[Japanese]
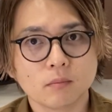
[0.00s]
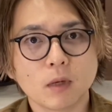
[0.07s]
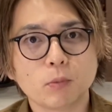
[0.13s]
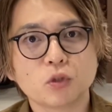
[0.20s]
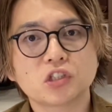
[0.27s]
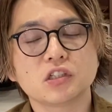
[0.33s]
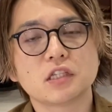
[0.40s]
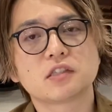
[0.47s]
まあ
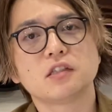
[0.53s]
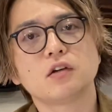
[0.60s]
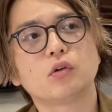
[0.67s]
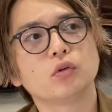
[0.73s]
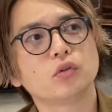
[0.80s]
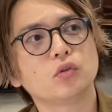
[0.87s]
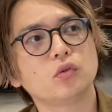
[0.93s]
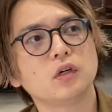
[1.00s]
もしですね
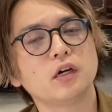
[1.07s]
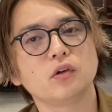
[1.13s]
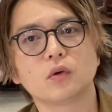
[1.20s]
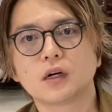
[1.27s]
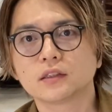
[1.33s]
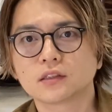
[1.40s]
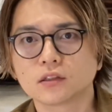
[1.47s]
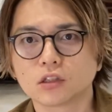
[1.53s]
この動画が
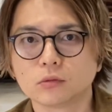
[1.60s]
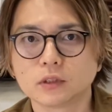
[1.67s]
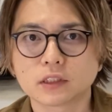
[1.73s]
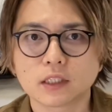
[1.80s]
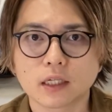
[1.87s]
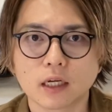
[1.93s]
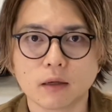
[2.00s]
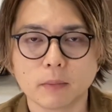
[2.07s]
良かったと思っ
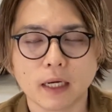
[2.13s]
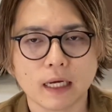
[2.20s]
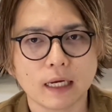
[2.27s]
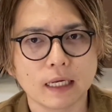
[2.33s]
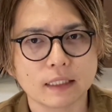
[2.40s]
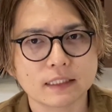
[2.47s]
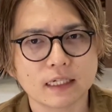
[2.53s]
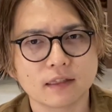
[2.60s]
たら
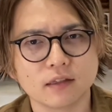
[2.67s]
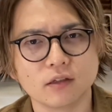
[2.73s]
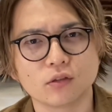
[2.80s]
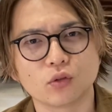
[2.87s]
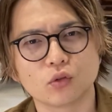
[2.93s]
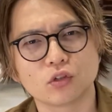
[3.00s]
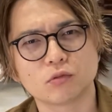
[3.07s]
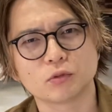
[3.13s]
まあチャンネル
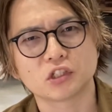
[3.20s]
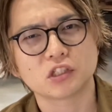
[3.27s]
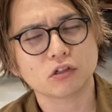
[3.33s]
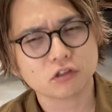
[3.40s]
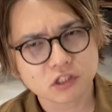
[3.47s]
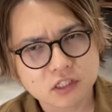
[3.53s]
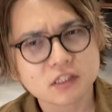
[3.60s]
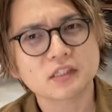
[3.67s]
登録もして
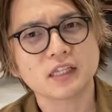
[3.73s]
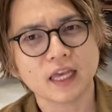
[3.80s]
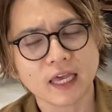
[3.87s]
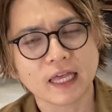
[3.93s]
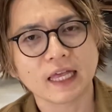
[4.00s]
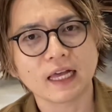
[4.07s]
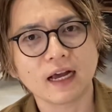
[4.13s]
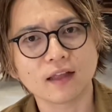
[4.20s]
ほしいです
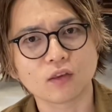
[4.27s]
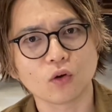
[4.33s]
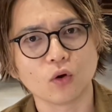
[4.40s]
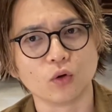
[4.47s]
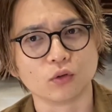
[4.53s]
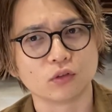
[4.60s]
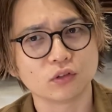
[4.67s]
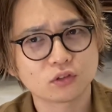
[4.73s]
ね。あ
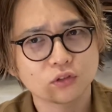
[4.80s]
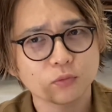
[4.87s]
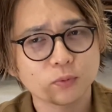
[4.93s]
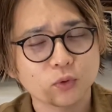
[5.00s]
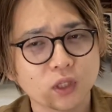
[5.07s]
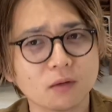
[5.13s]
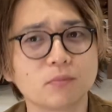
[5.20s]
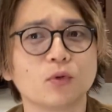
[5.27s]
と
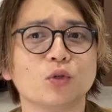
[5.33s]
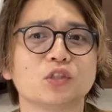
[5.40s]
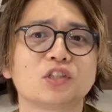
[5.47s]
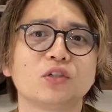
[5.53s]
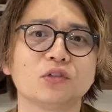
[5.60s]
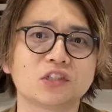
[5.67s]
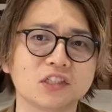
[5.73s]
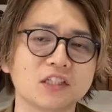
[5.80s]
グッドボタンも押
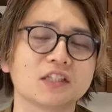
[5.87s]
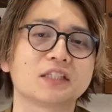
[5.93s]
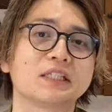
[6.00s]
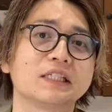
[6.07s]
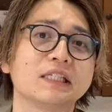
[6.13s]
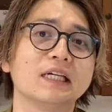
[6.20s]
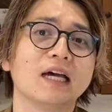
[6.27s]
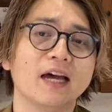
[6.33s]
してほしいで
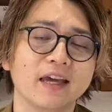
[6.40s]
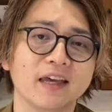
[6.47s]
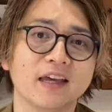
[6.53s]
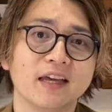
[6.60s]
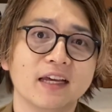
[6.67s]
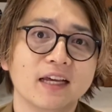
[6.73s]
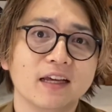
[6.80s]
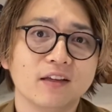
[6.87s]
す。は
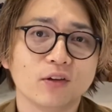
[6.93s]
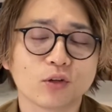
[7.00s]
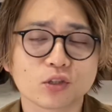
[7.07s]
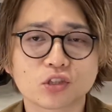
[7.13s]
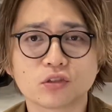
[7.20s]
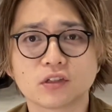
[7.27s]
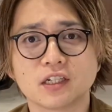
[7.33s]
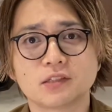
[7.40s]
い、よろ
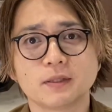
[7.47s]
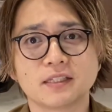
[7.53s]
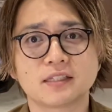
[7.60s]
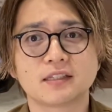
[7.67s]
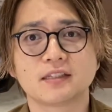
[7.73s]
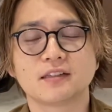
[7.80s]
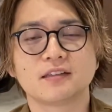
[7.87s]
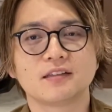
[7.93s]
しくお願いしま
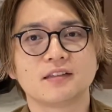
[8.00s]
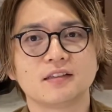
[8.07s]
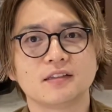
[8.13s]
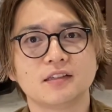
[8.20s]
す。